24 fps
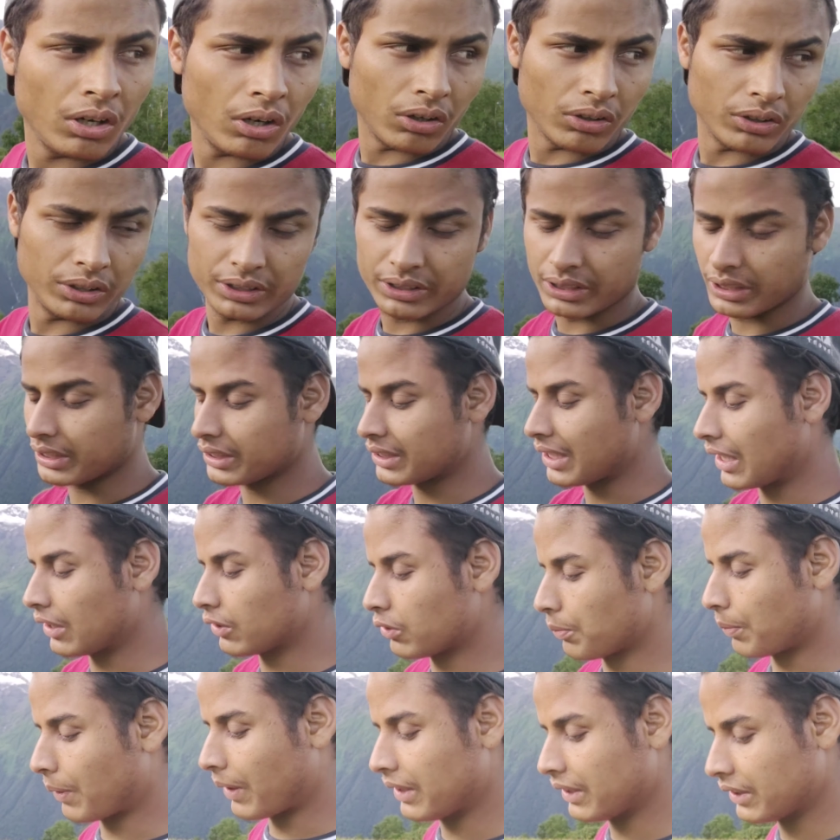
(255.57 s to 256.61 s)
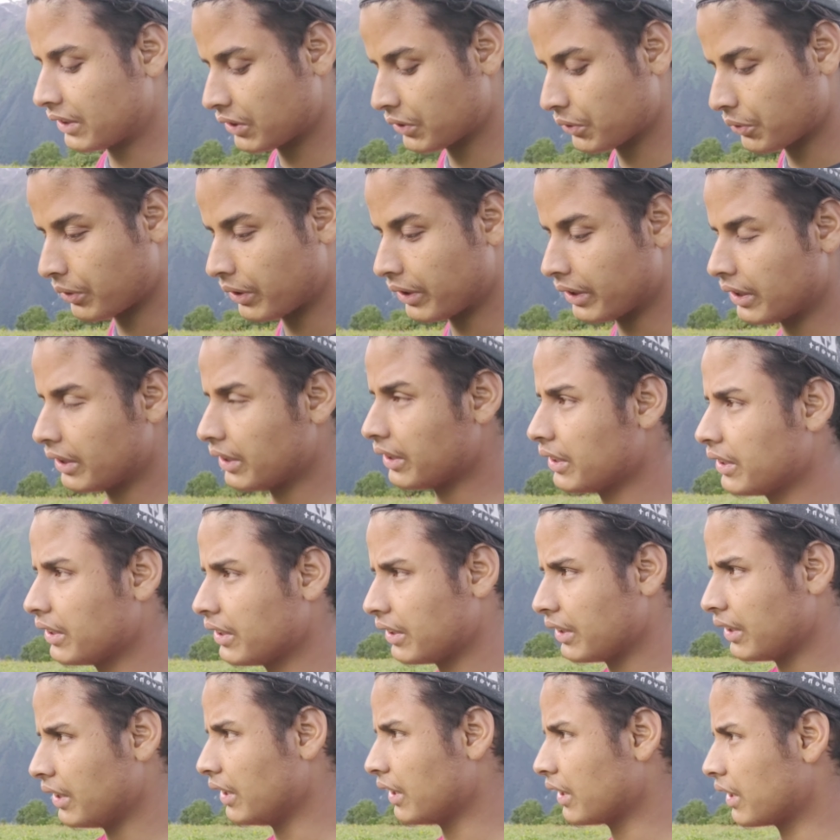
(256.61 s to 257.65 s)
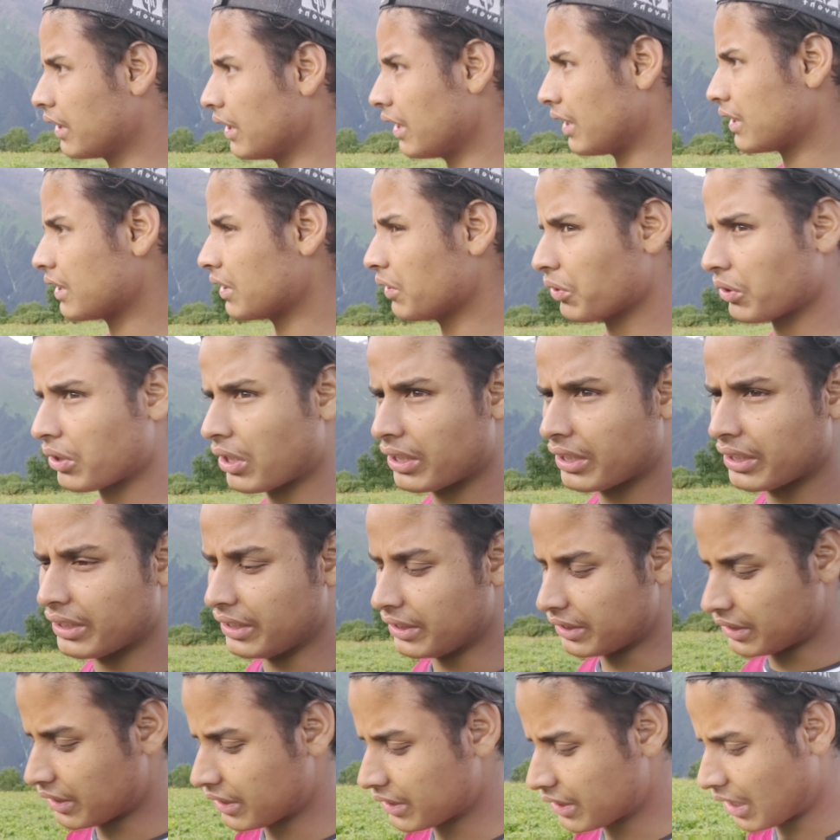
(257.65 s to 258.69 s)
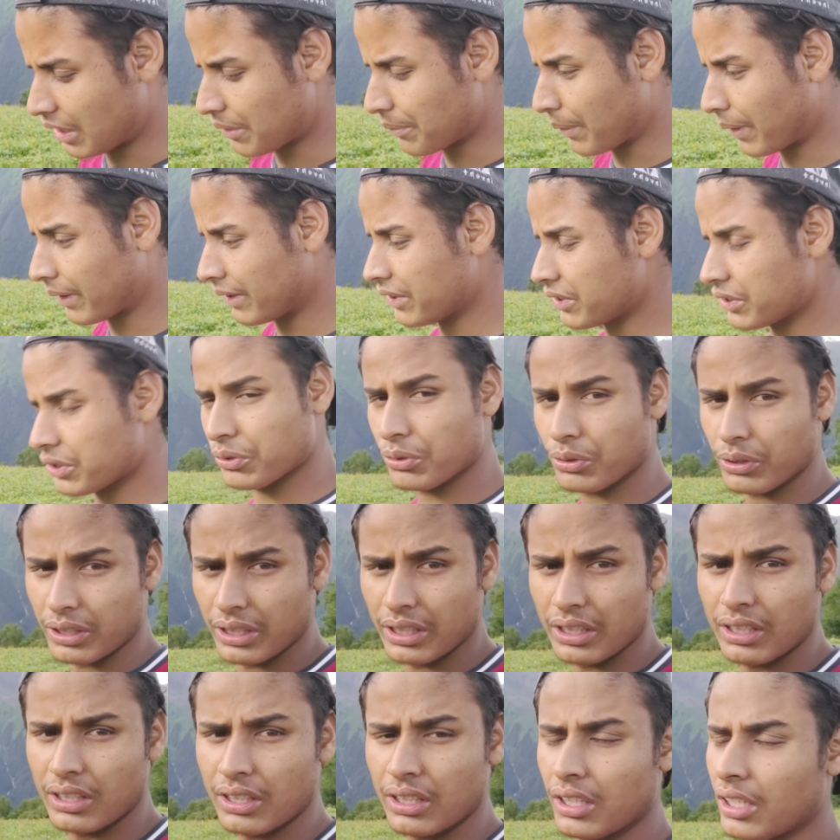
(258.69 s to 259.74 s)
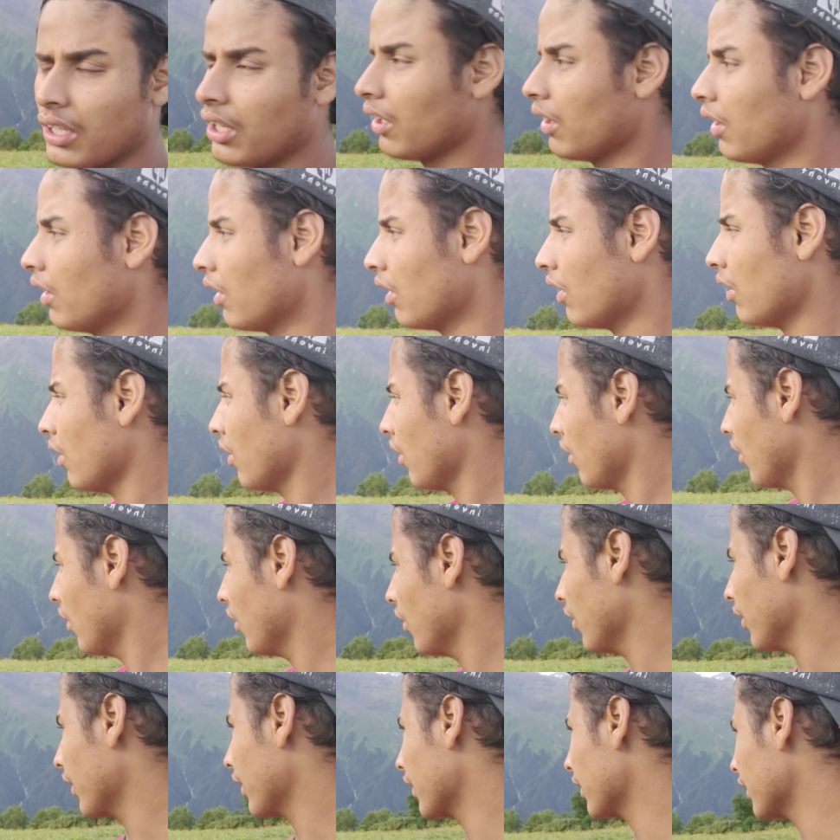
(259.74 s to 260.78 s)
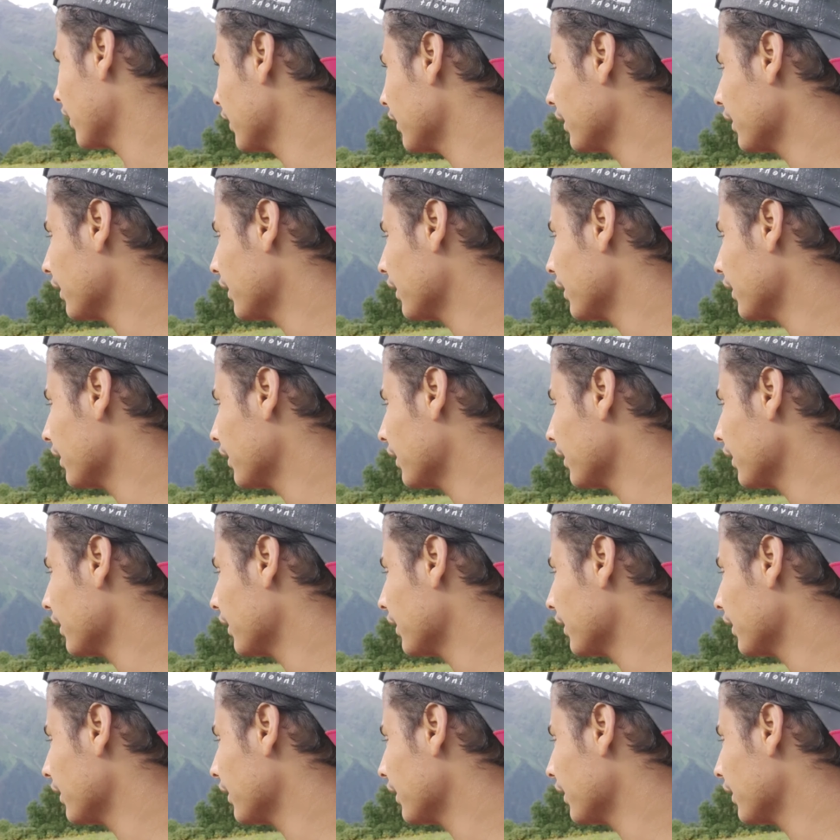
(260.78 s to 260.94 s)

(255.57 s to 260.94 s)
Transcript: और नीचे की साइड तो बारिश ही हो रही है एक ऐसे हो गया कि नीचे की साइड बारिश ही हो रही है और